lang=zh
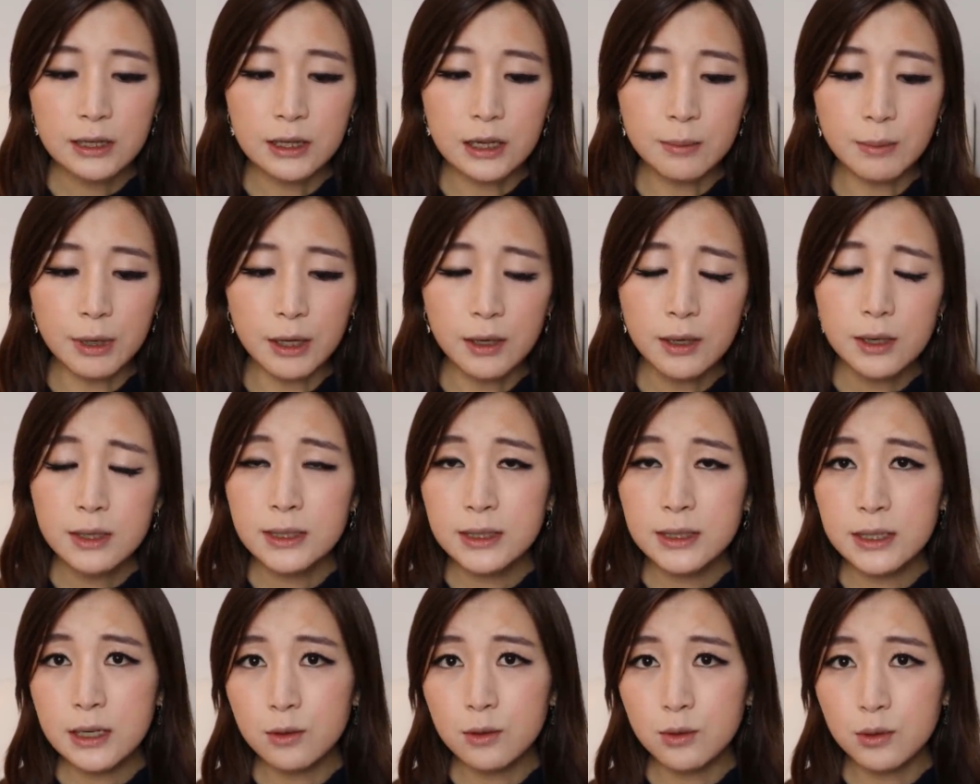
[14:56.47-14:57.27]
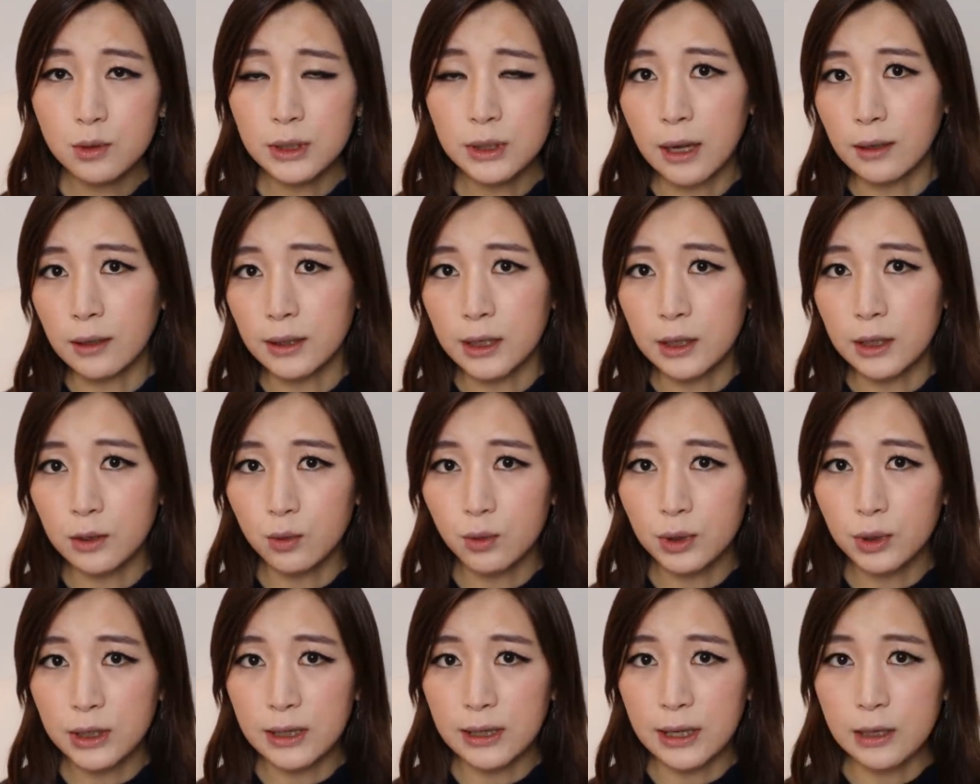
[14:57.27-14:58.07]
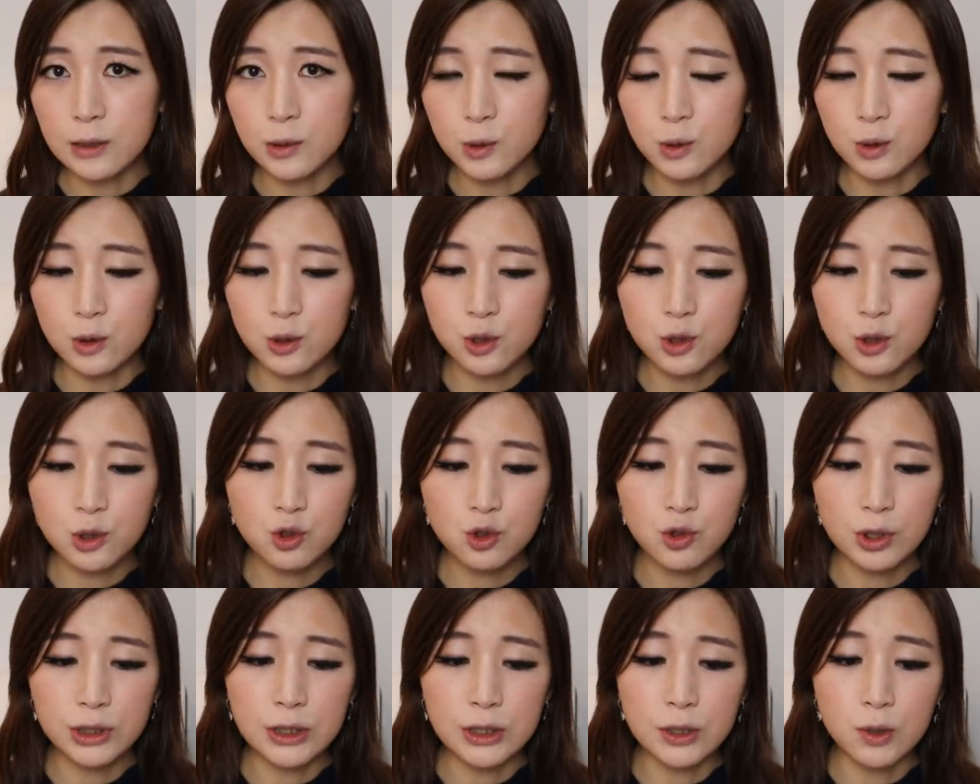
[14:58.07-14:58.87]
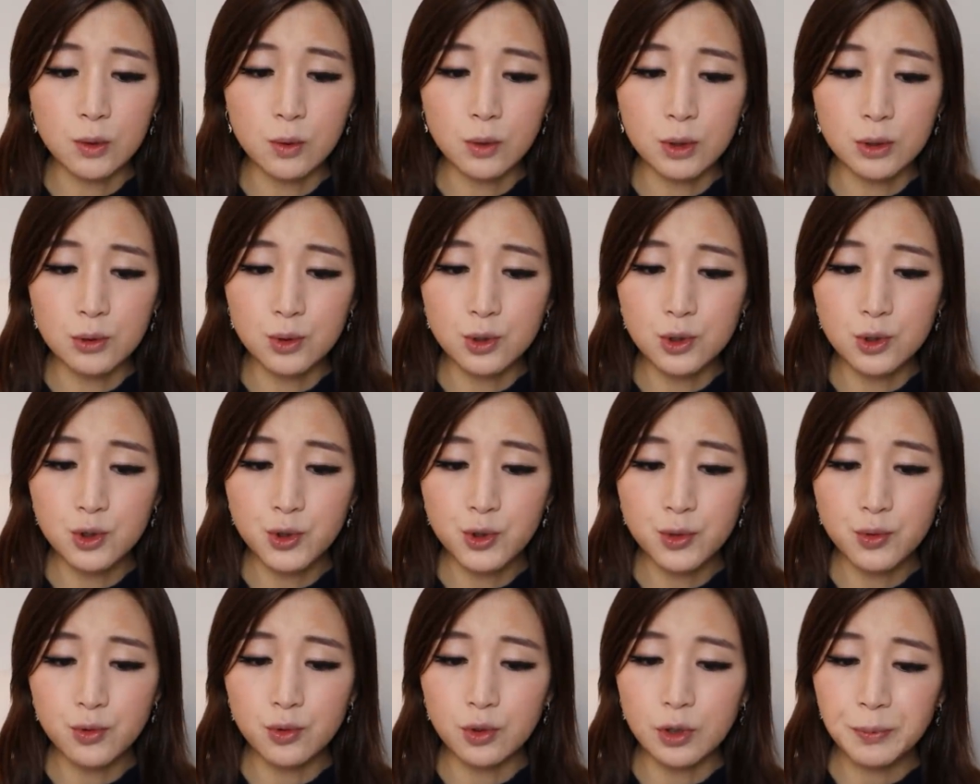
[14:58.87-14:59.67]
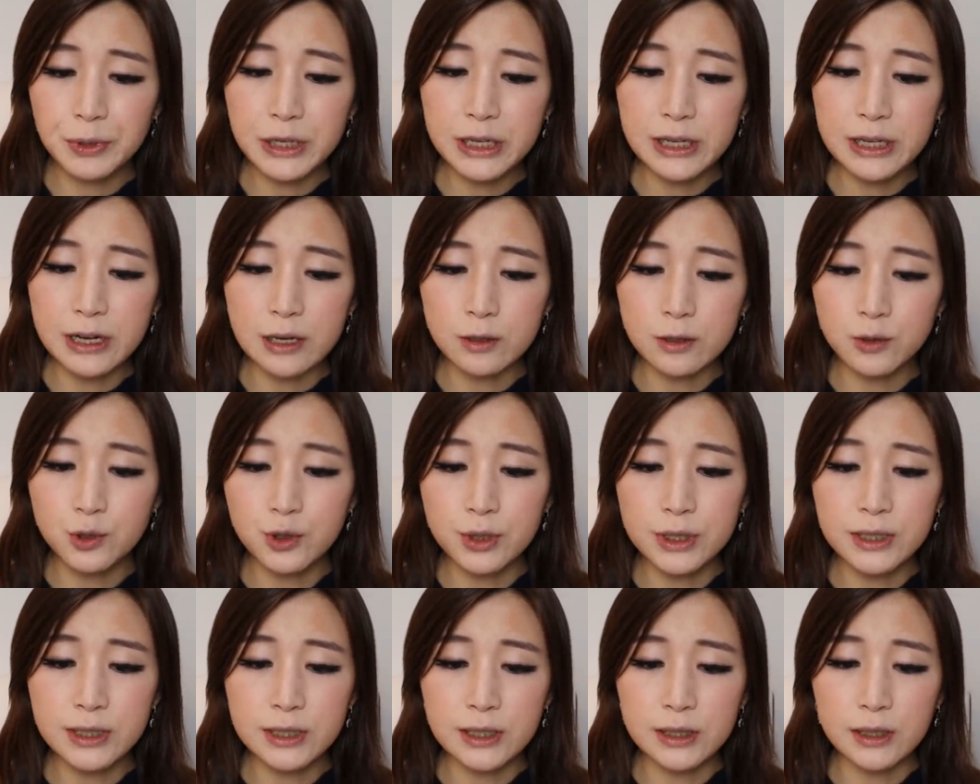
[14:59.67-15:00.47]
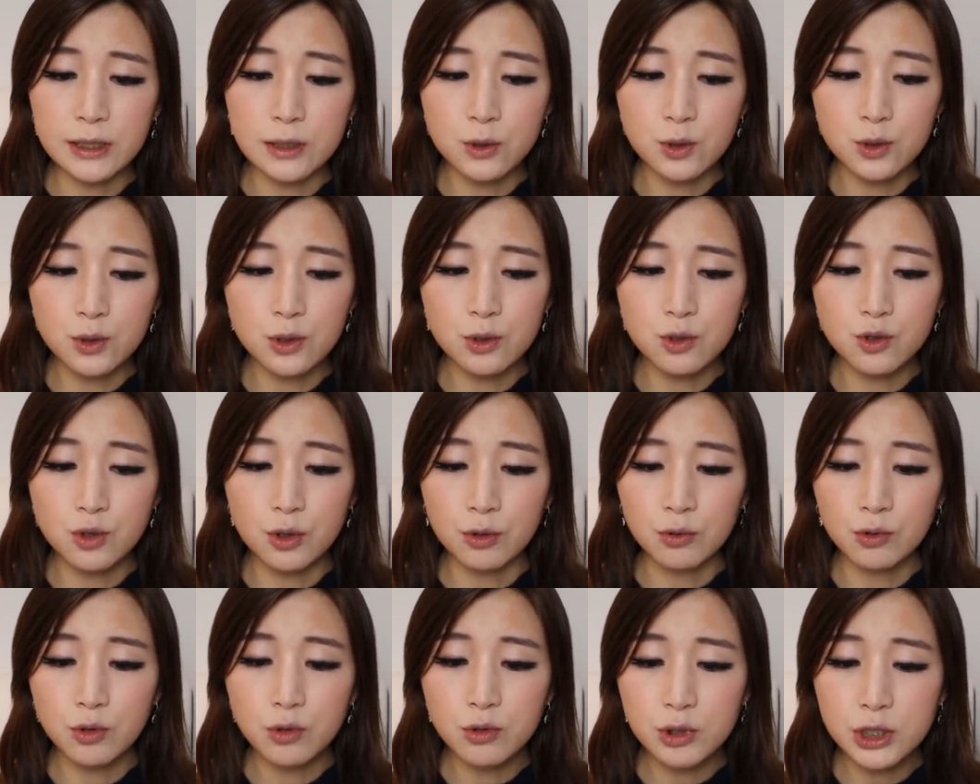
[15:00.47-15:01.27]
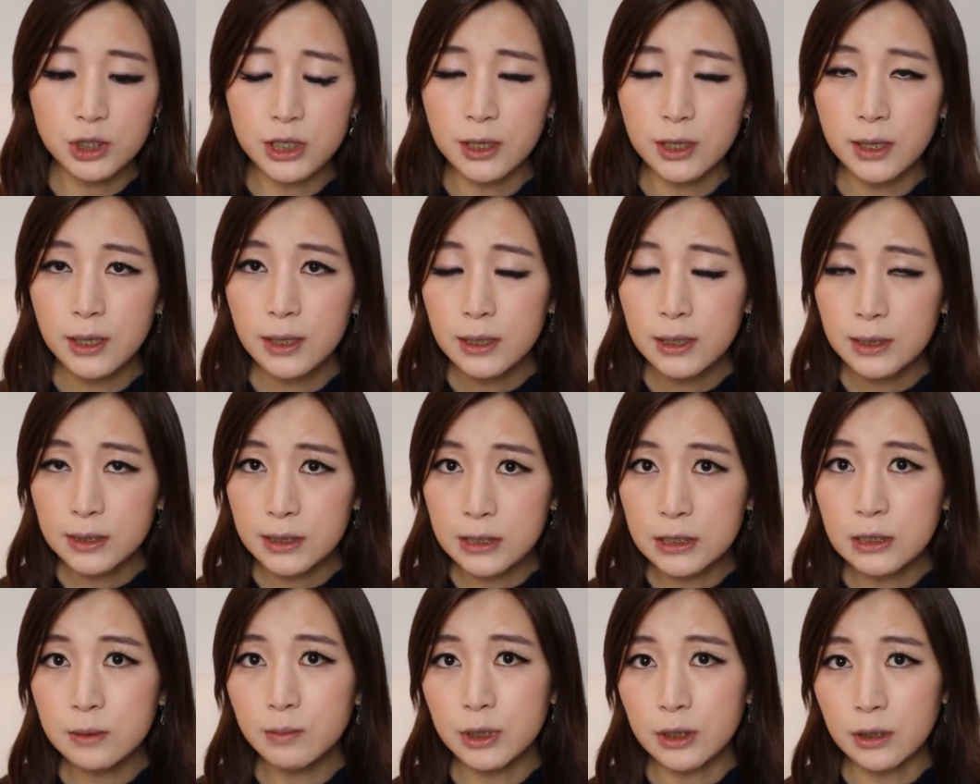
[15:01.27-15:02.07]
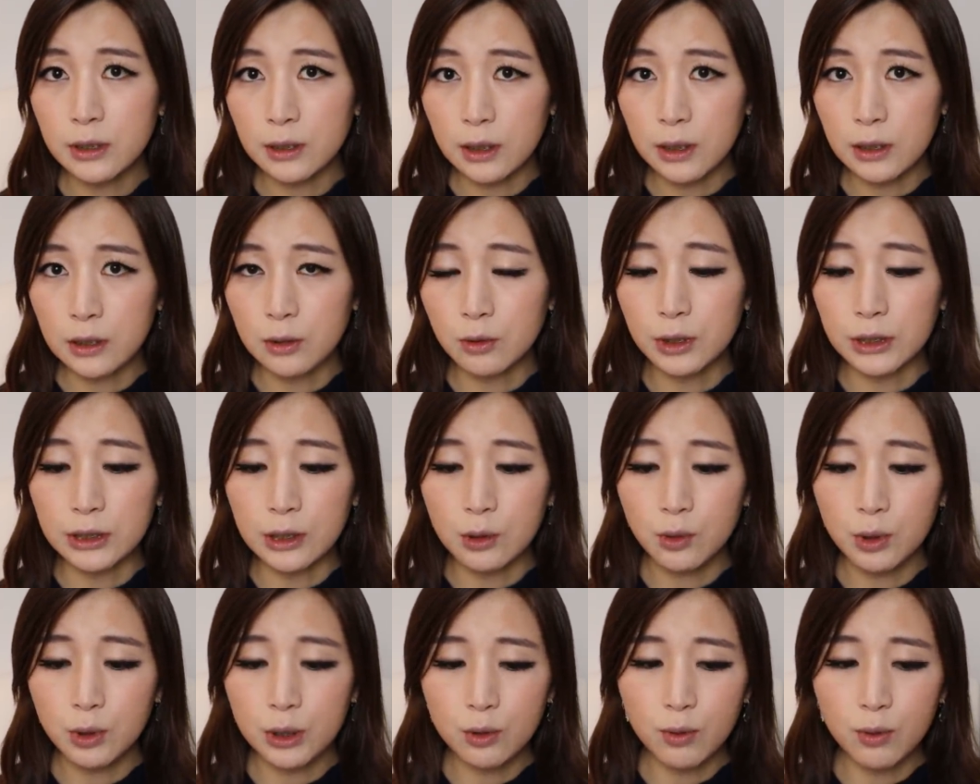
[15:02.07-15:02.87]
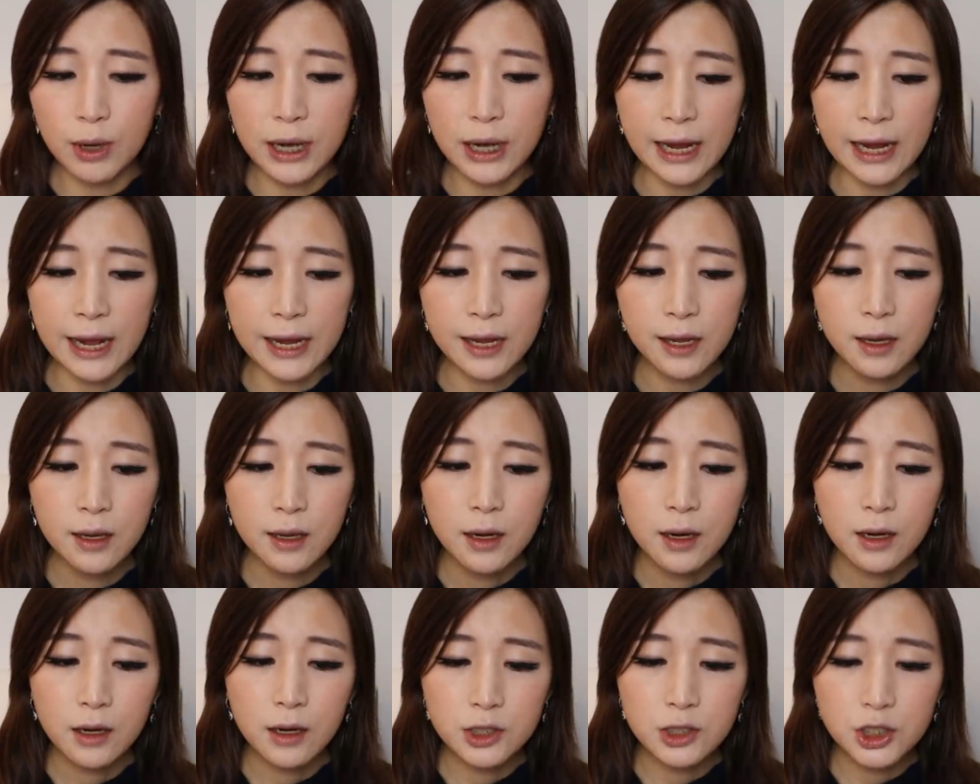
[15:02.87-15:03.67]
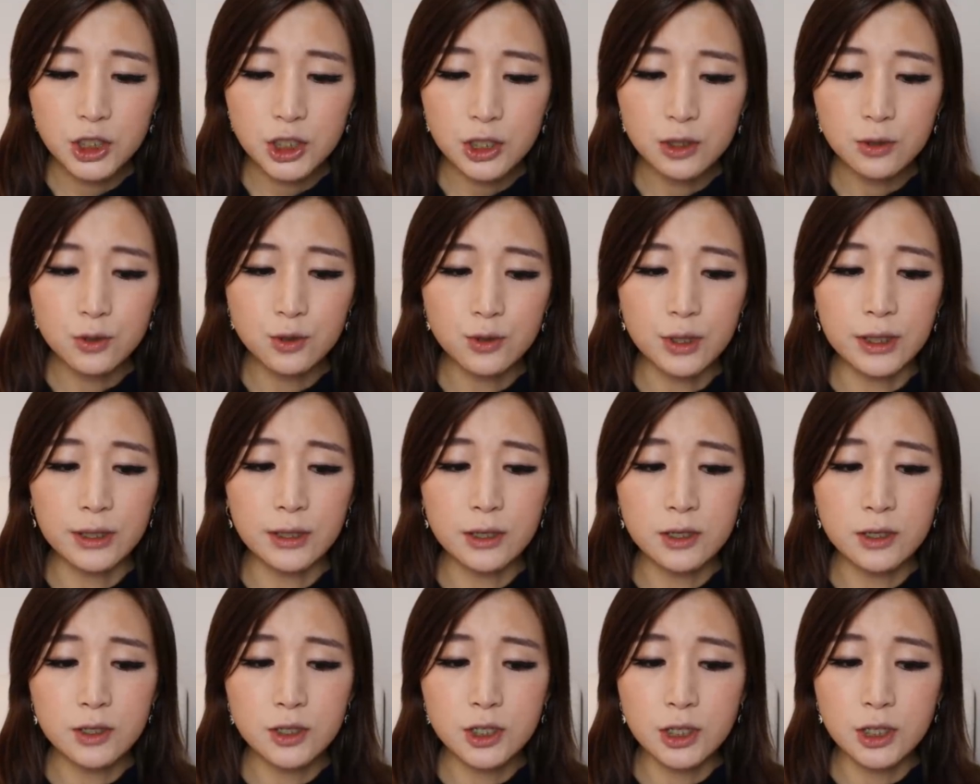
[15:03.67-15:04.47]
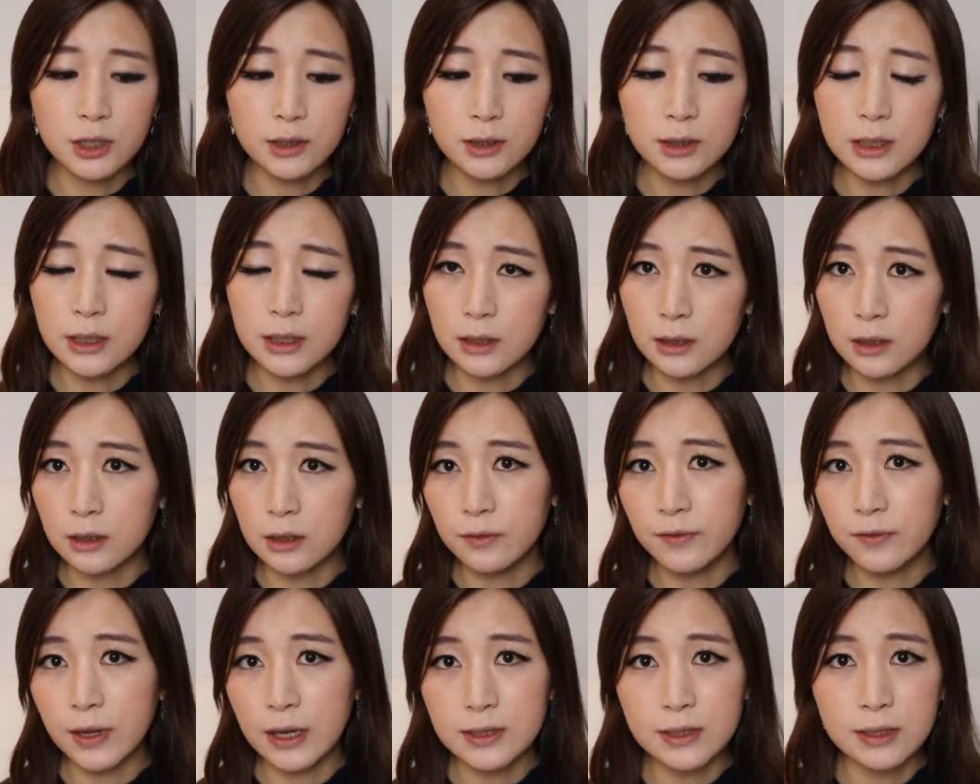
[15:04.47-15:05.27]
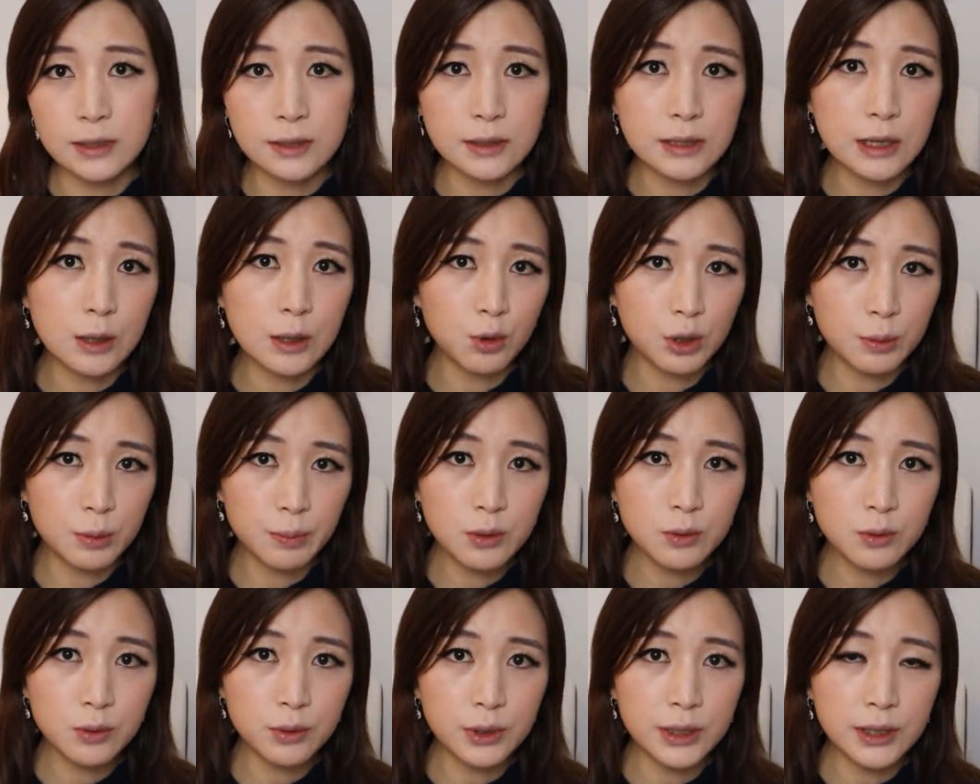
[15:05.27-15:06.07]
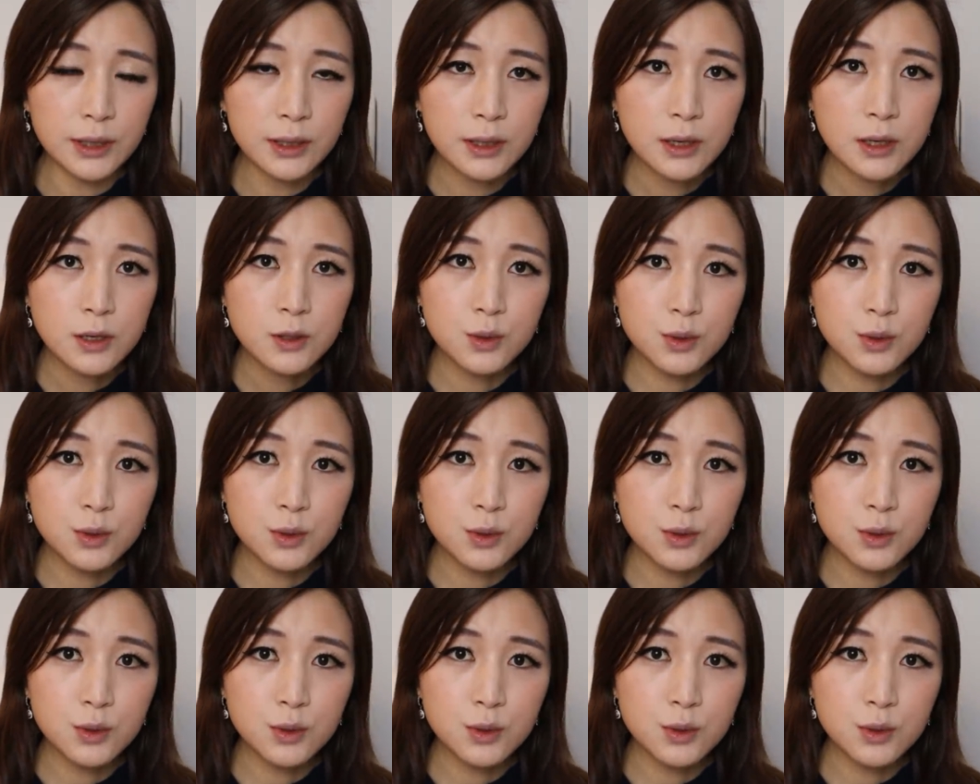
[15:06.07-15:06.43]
那么鉴于党内多年来所宣传的有关于中国必然崛起的宣传攻势，习近平很有可能会台，而政权的整体合法性也会崩溃。